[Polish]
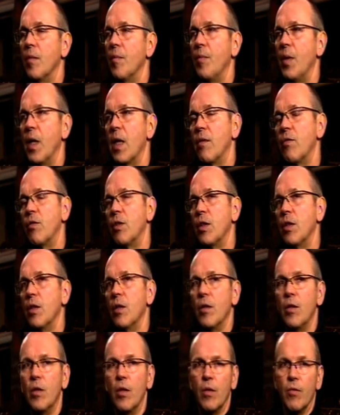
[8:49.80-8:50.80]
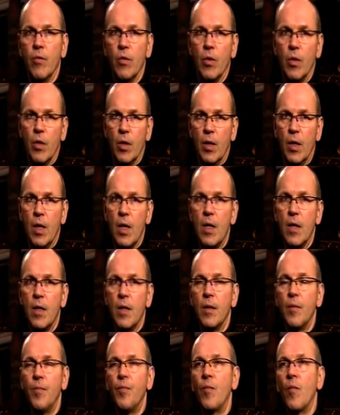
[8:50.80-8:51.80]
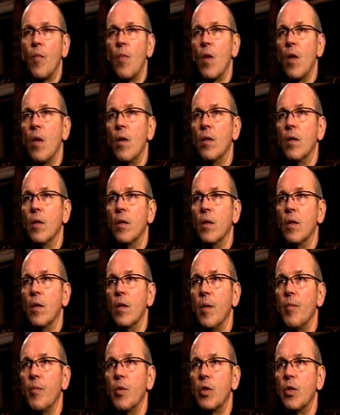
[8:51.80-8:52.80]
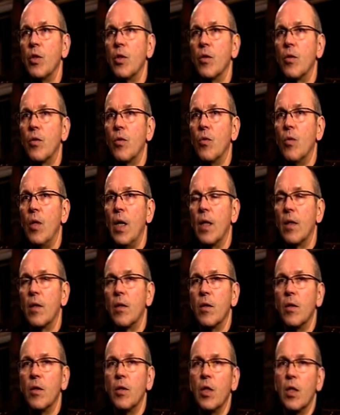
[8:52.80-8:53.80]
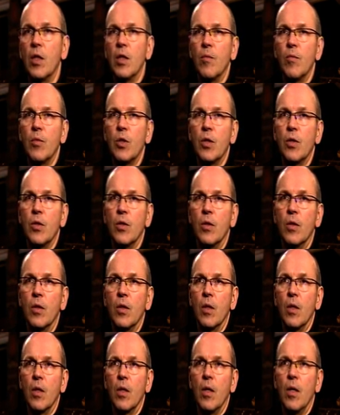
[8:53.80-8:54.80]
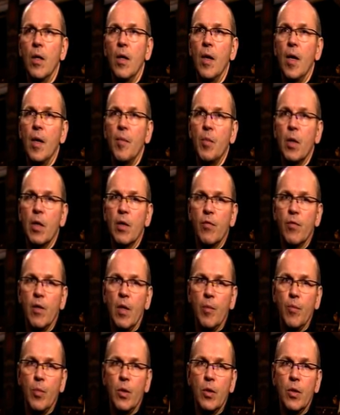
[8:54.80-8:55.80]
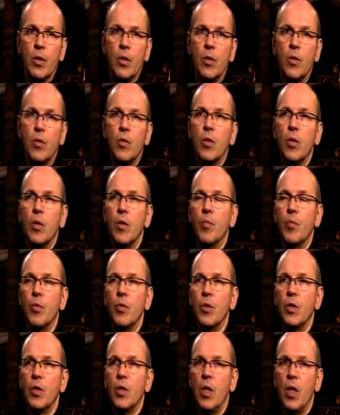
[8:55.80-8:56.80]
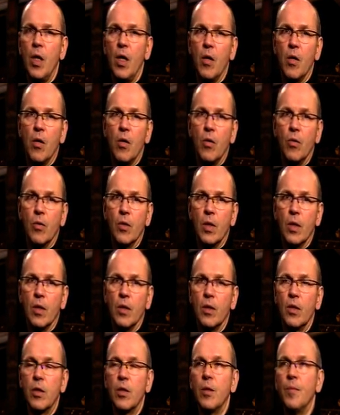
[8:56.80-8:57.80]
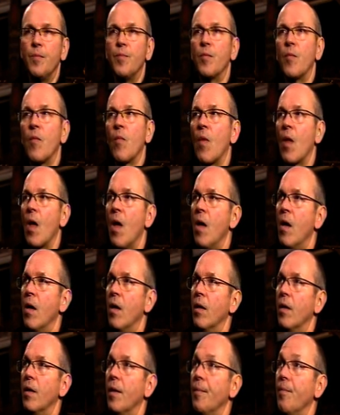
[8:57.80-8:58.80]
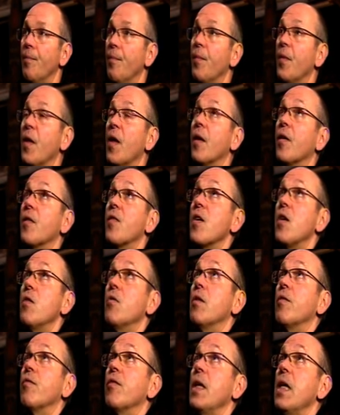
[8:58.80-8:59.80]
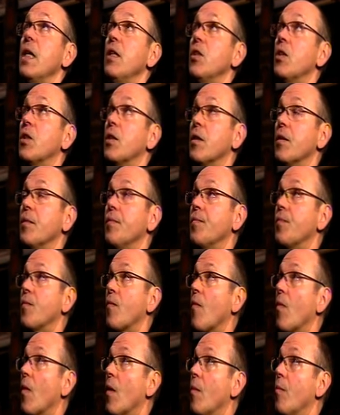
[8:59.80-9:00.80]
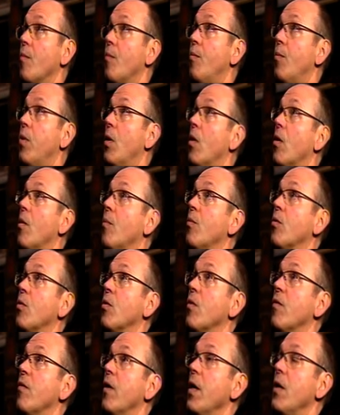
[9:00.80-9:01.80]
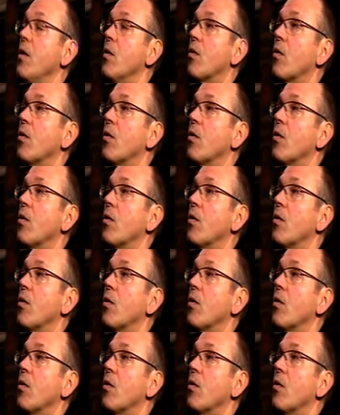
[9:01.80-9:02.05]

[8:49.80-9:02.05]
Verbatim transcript: pierwsze nowe organy, na początku lat 70. najpierw ambono, później ołtarz. Całe wnętrze po budowaniu